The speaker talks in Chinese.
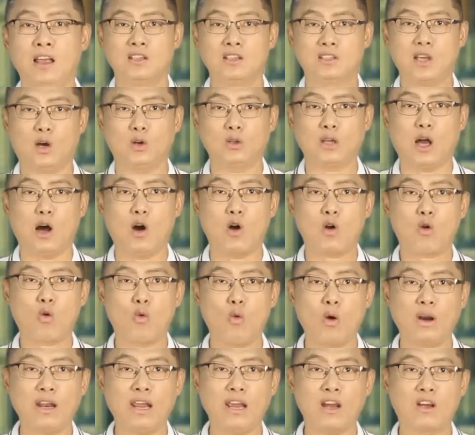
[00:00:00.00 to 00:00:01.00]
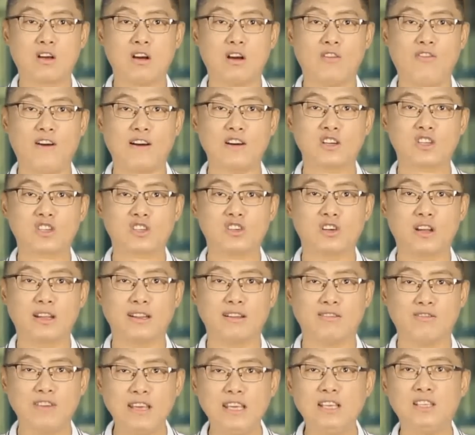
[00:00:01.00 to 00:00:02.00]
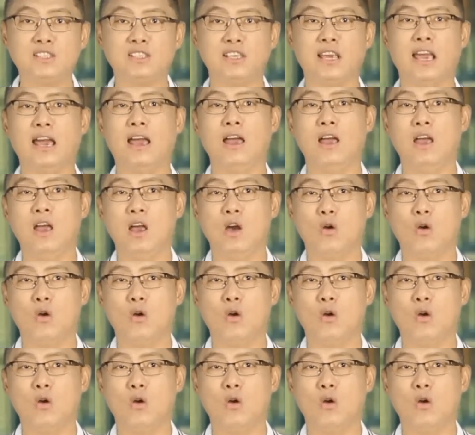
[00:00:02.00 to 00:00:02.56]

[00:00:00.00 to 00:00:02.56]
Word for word: 遭到国内各方势力的威胁，